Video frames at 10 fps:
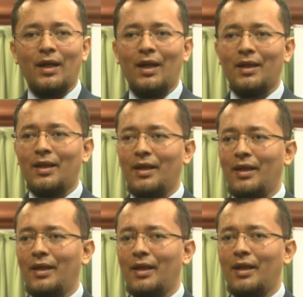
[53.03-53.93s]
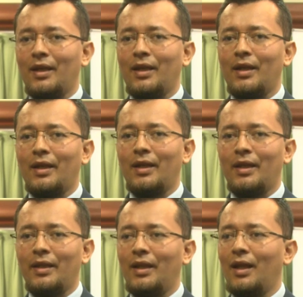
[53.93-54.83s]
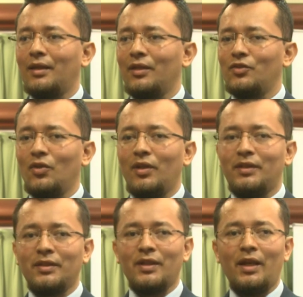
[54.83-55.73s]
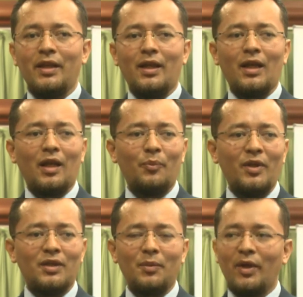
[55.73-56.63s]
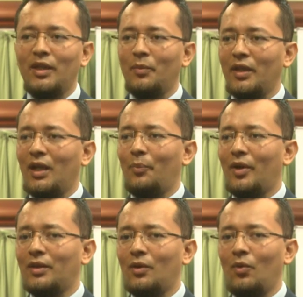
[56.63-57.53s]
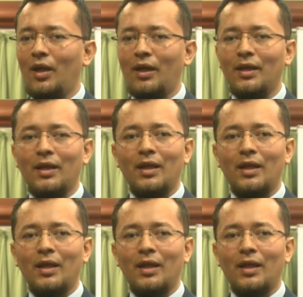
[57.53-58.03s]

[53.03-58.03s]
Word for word: a que eh, le dé la atención necesaria a las víctimas y de manera particular